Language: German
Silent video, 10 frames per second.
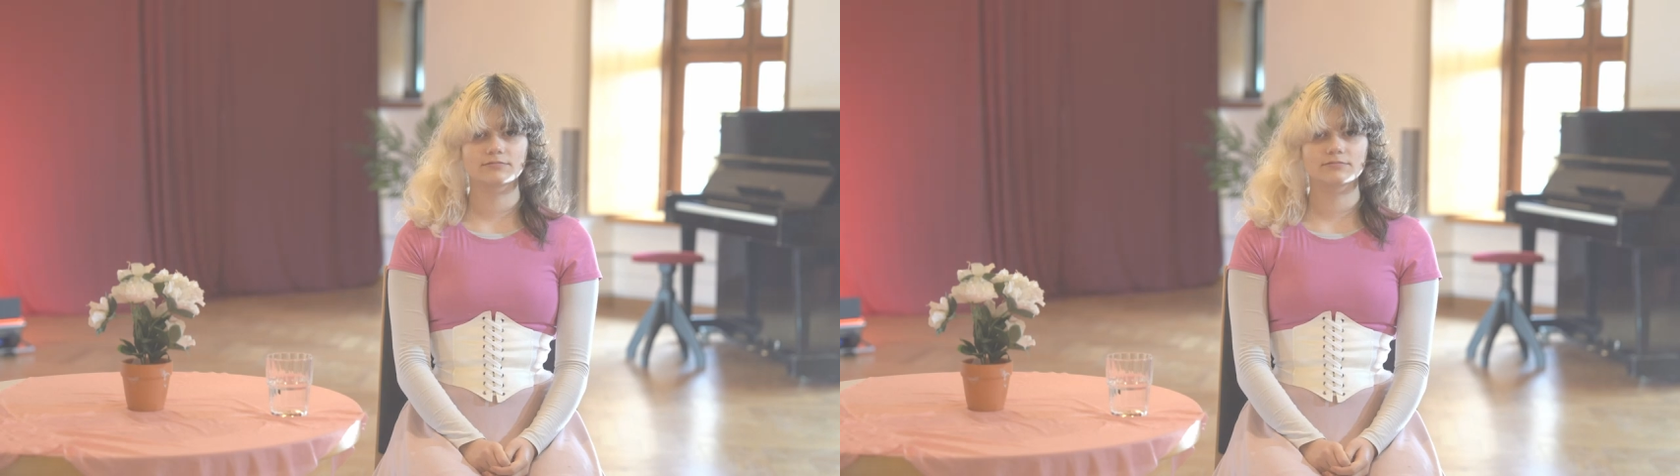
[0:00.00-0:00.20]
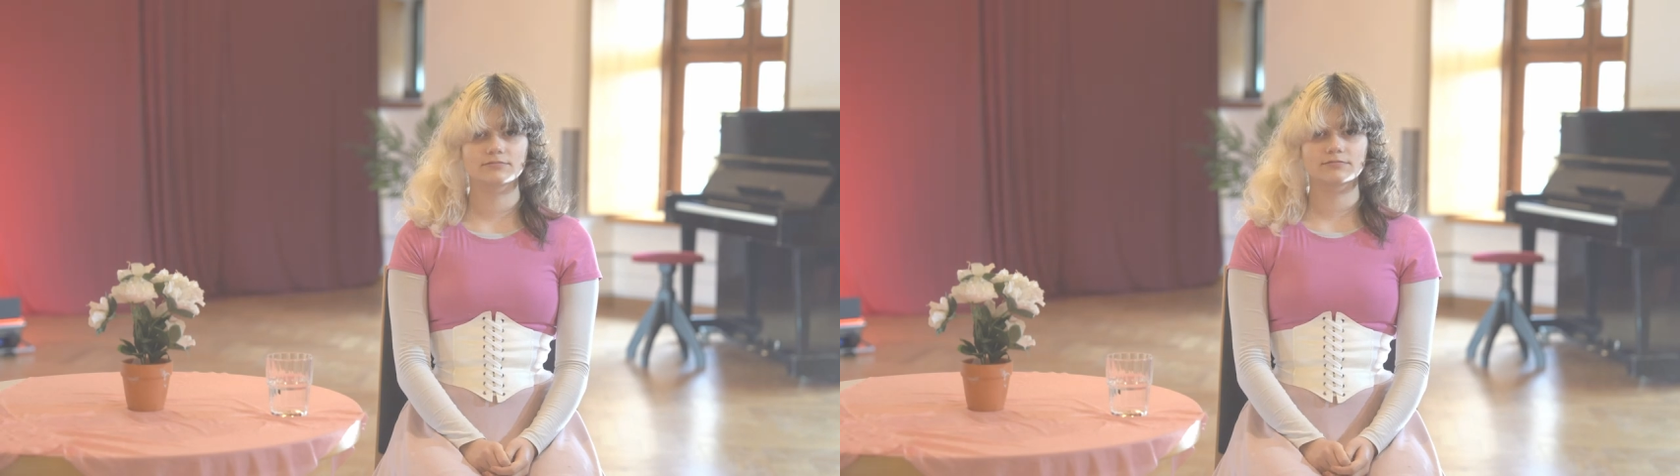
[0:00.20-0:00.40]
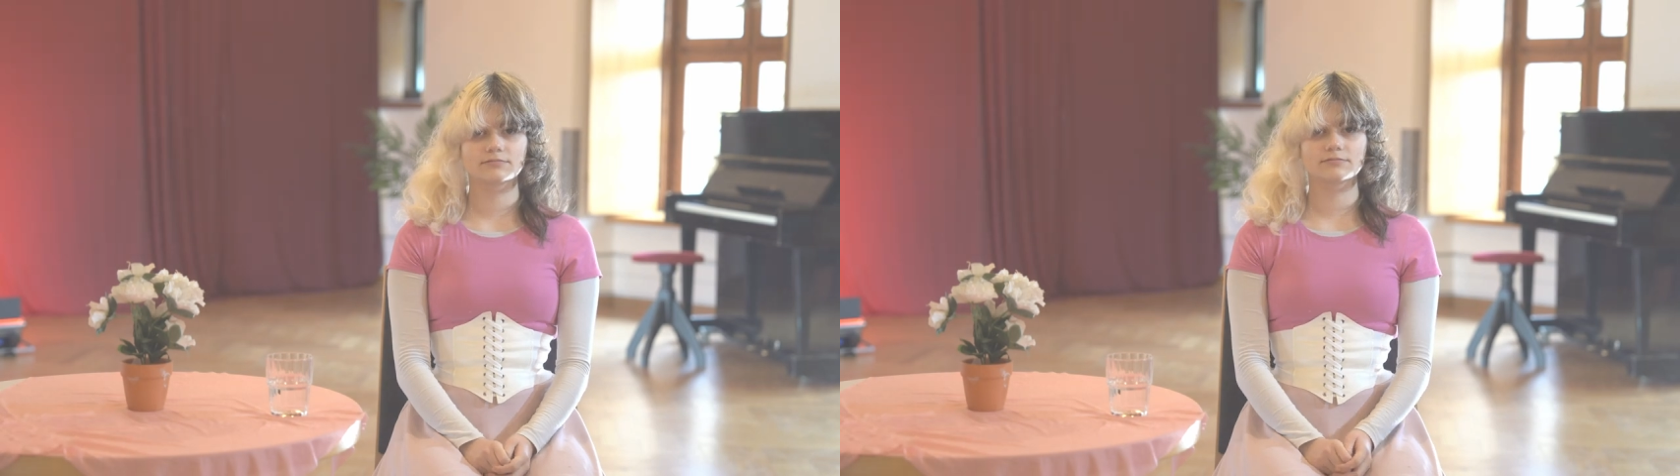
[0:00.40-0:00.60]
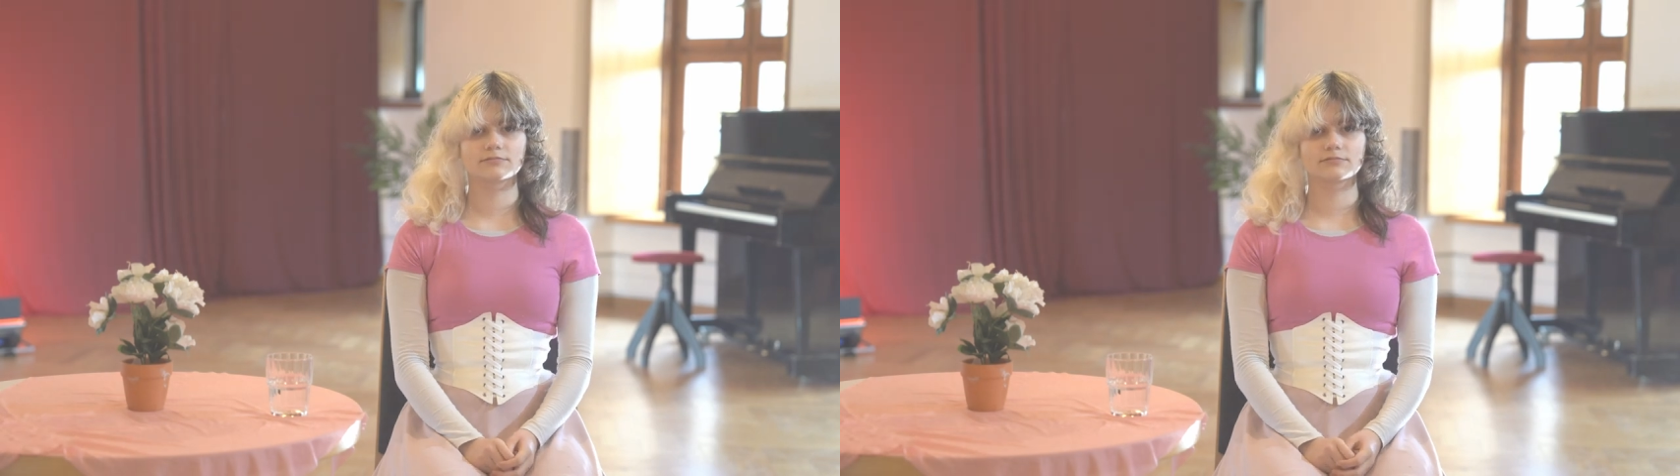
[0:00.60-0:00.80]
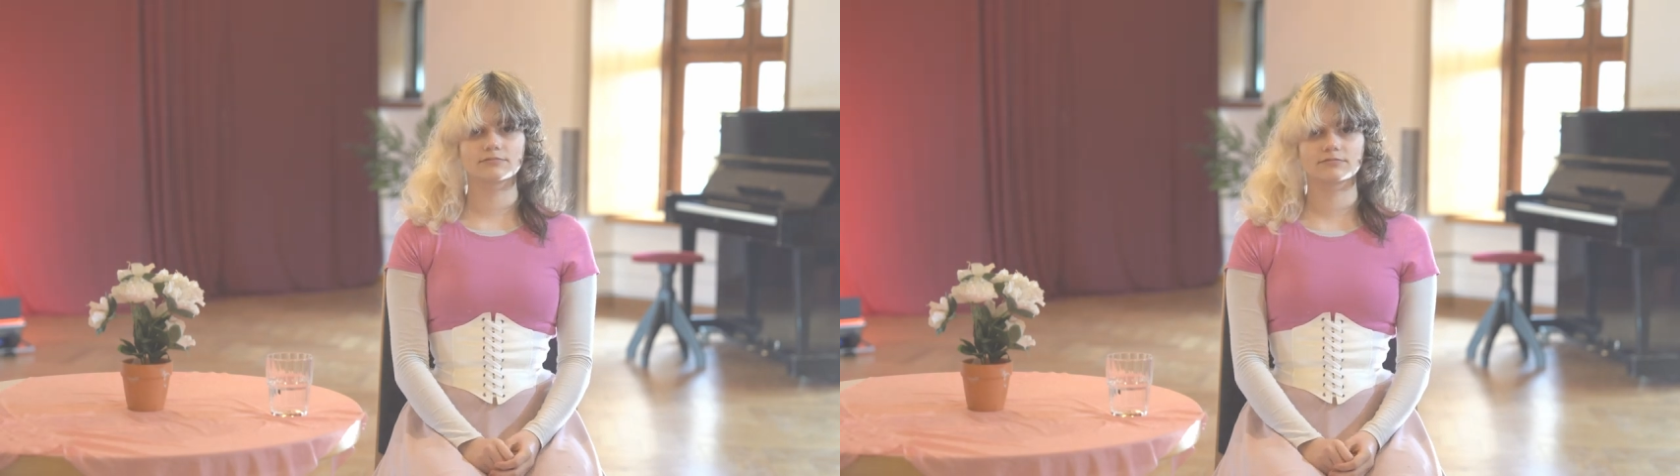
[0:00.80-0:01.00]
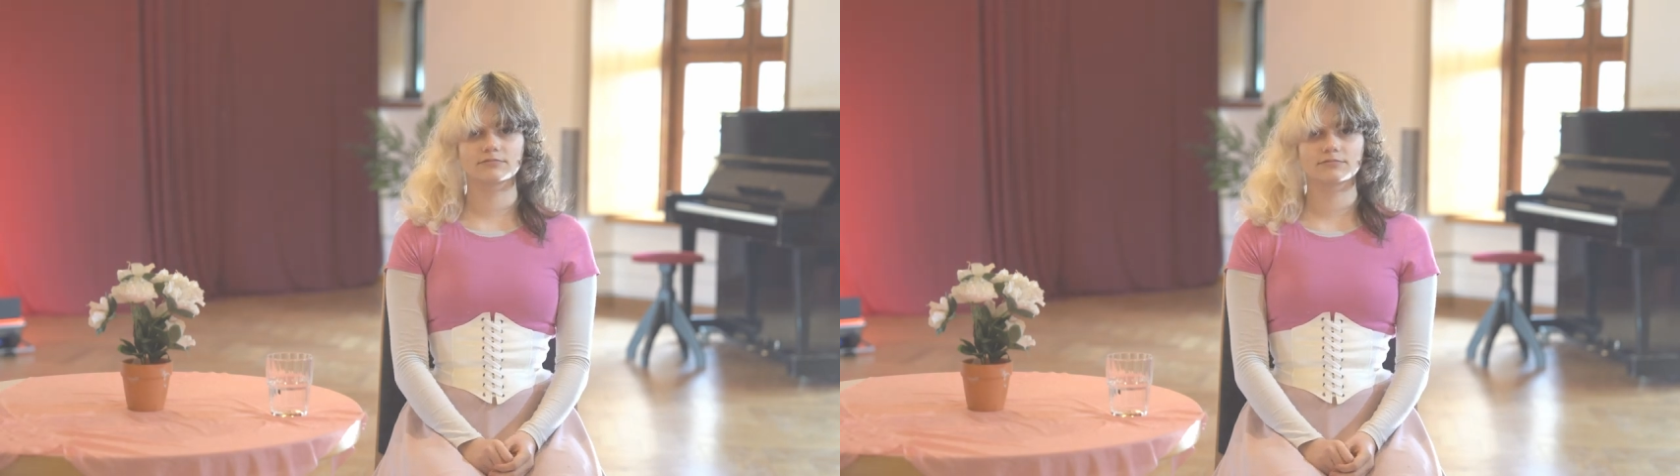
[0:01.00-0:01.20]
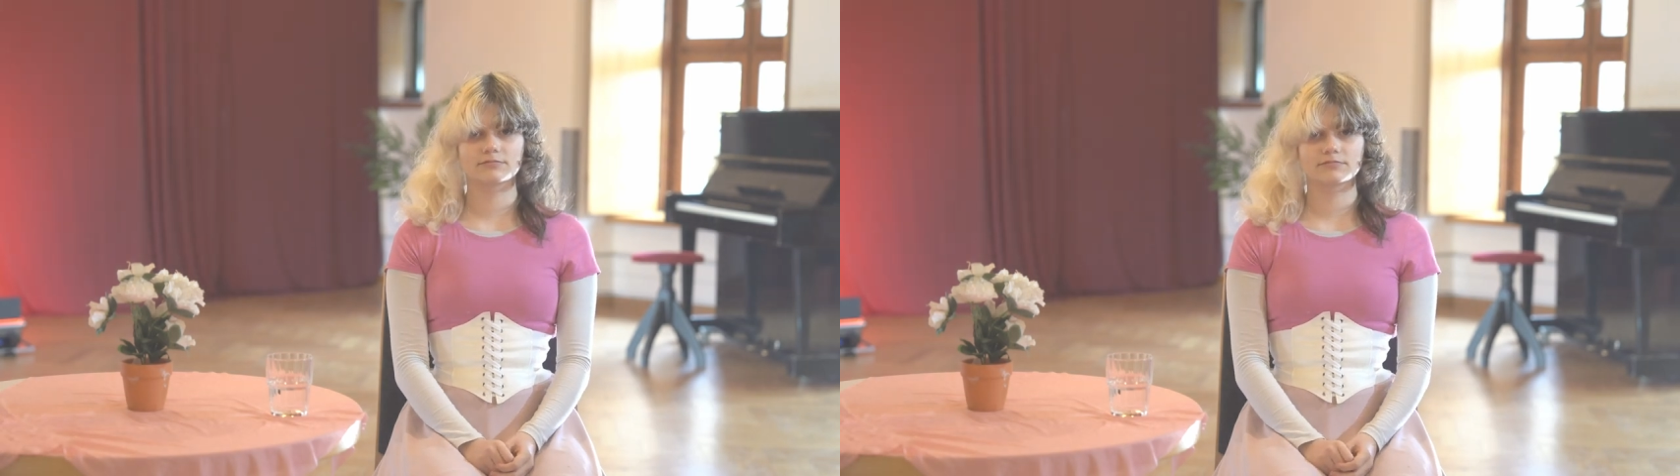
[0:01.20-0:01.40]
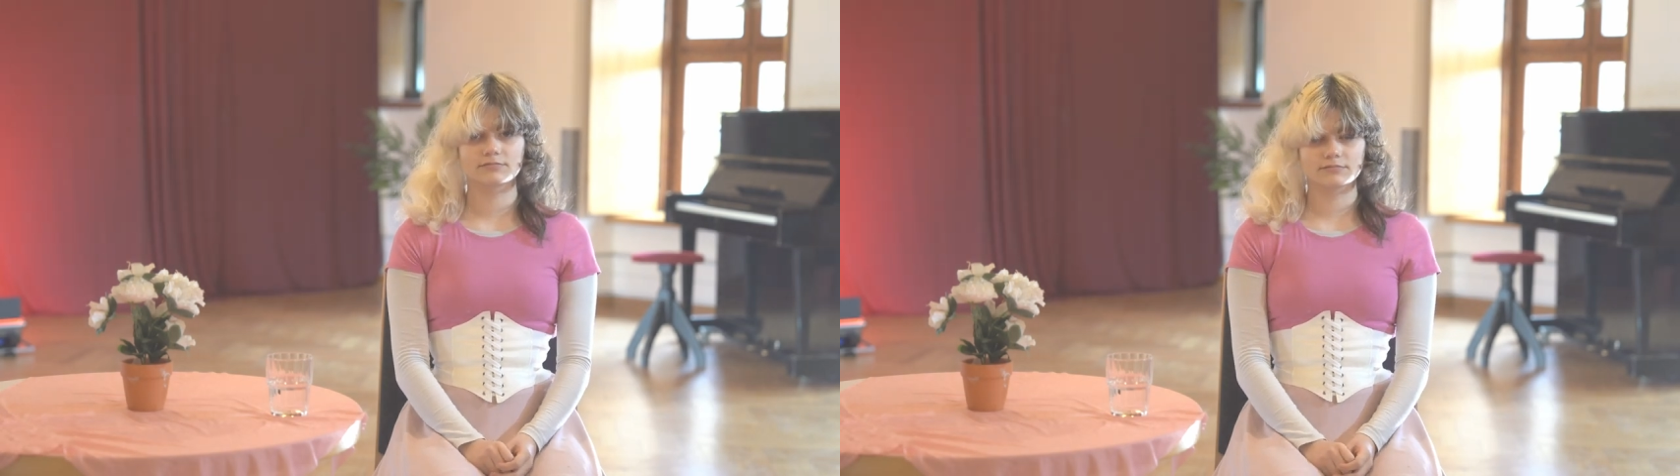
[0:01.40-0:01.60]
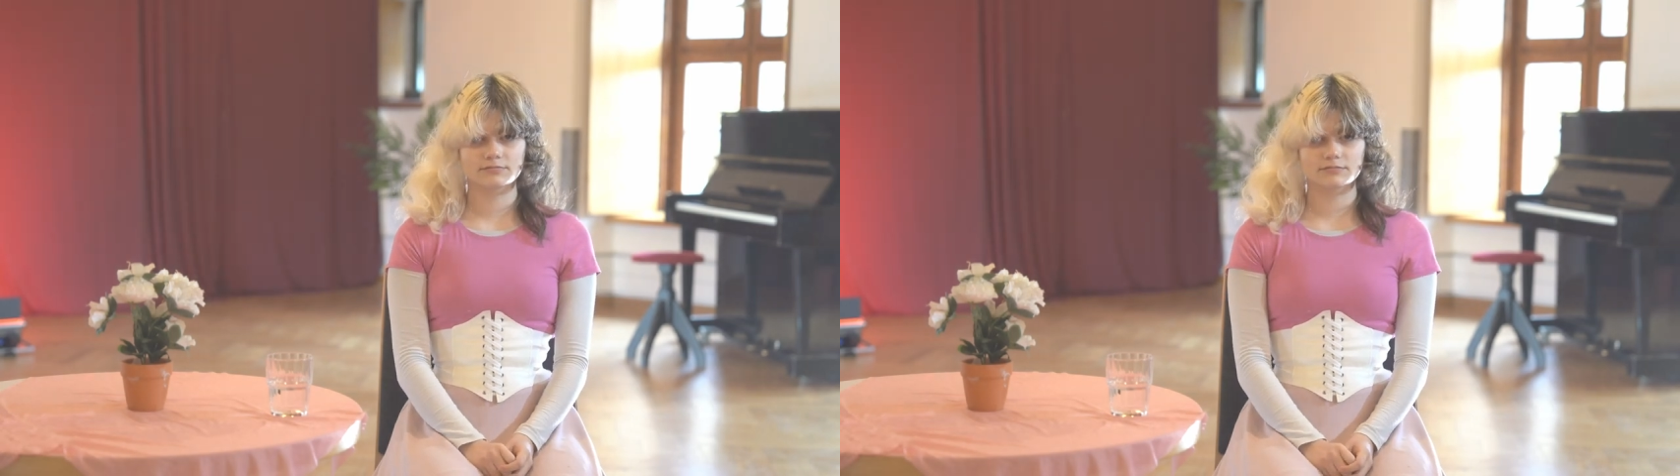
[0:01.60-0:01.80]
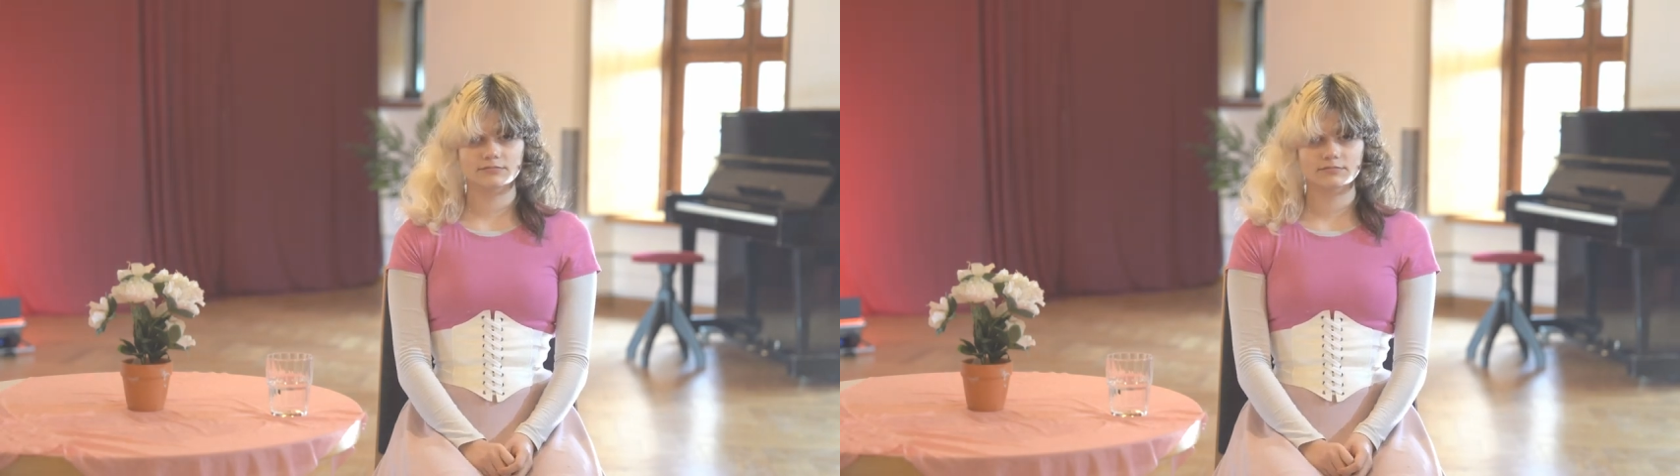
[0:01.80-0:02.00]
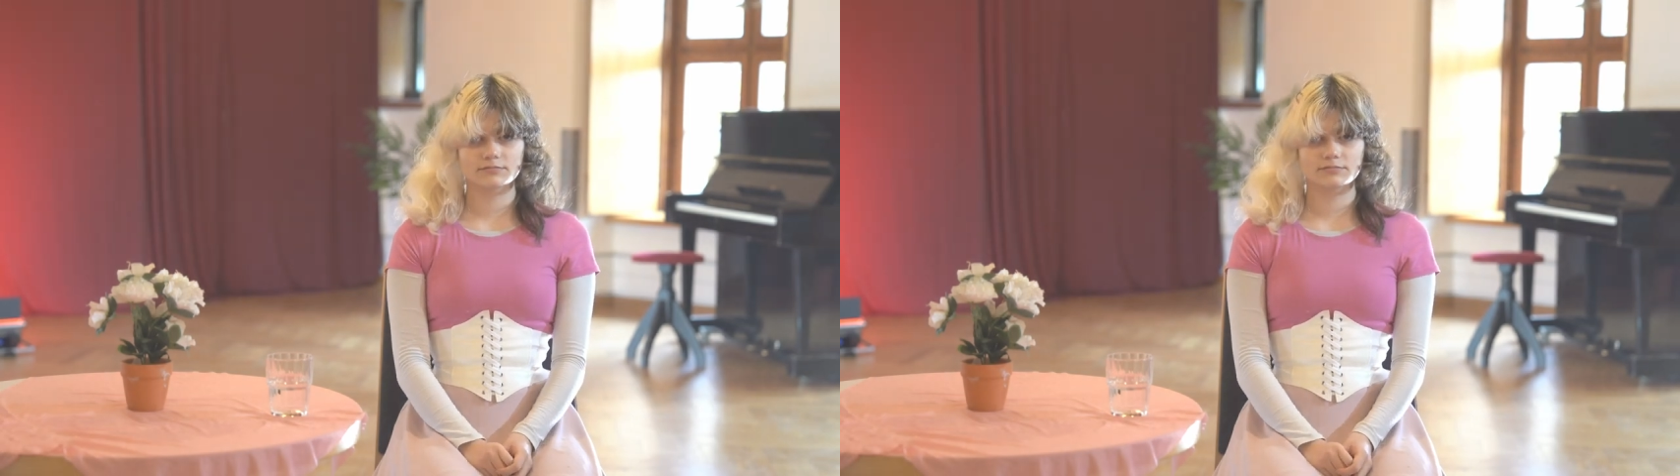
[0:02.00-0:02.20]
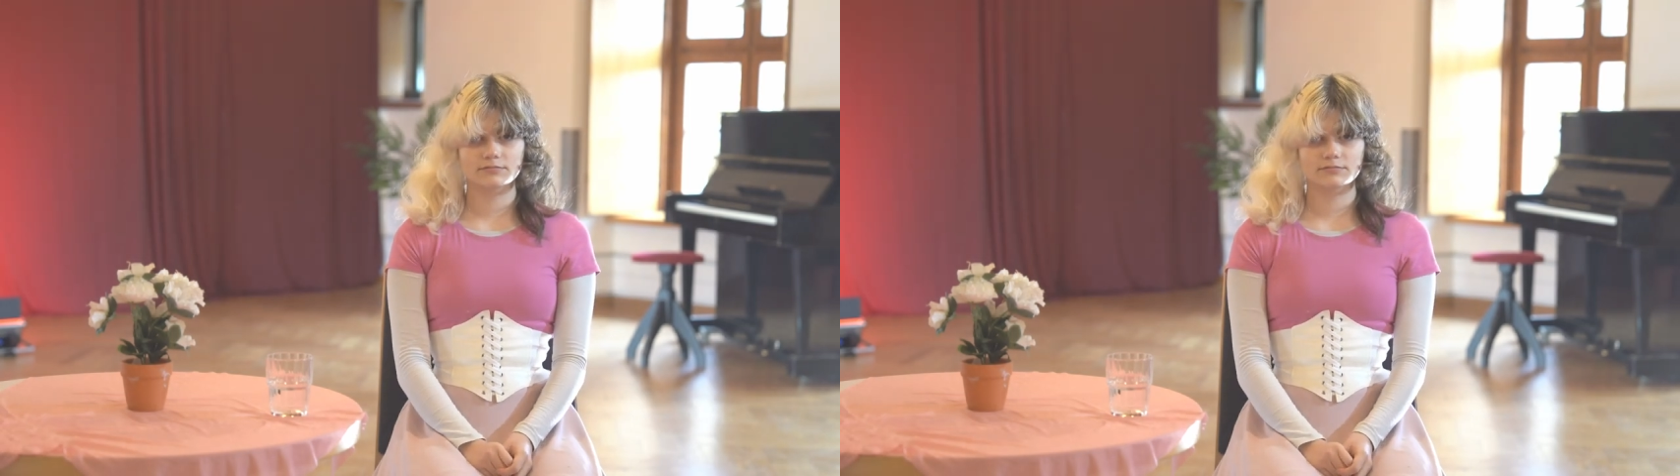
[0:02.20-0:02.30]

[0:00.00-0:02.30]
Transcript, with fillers: ist das Erste, an das Sie sich erinnern können?